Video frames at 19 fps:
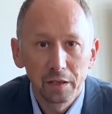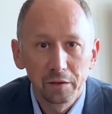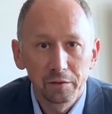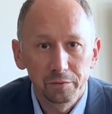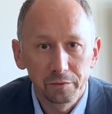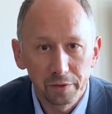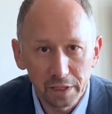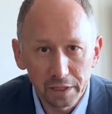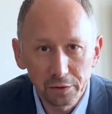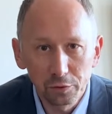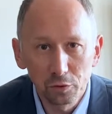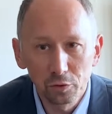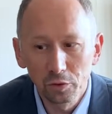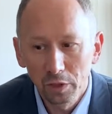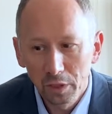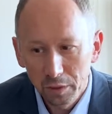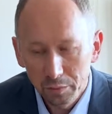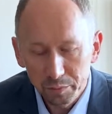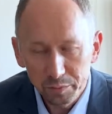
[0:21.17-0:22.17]
wenn
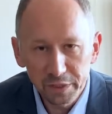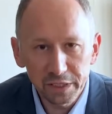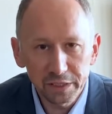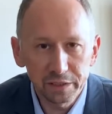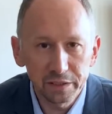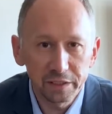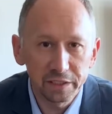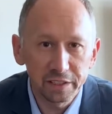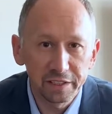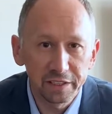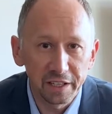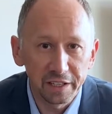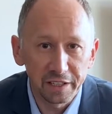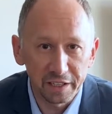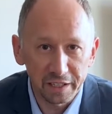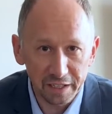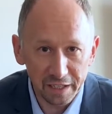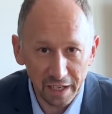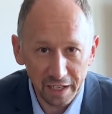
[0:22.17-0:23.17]
du mitten in
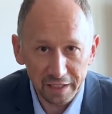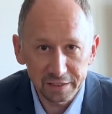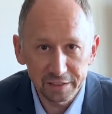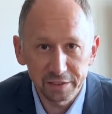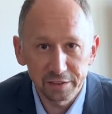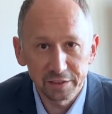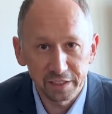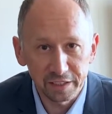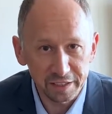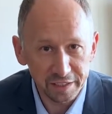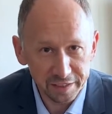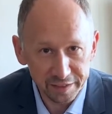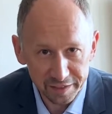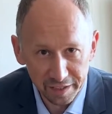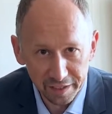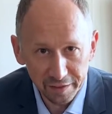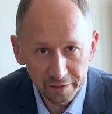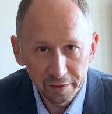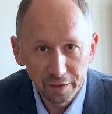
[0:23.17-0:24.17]
einer
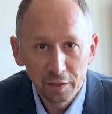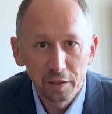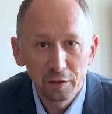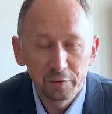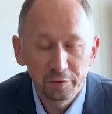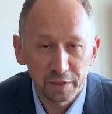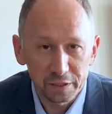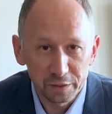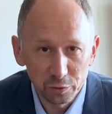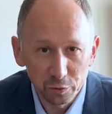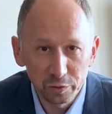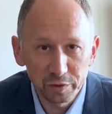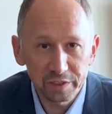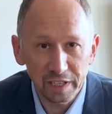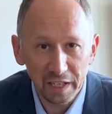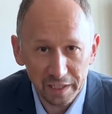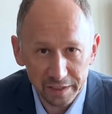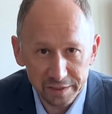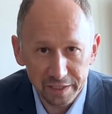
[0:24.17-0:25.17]
Gaskrise versuchst,
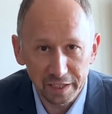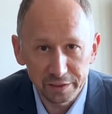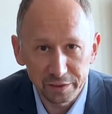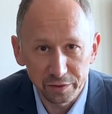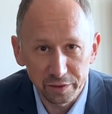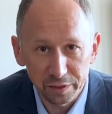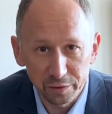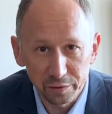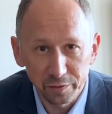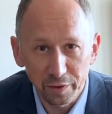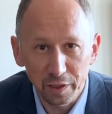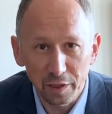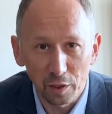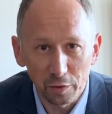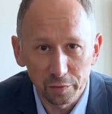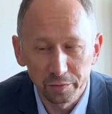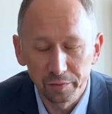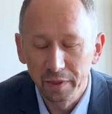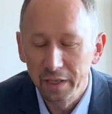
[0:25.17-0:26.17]
Gasheizungen zu
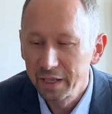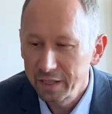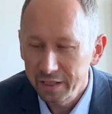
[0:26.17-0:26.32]
verkaufen,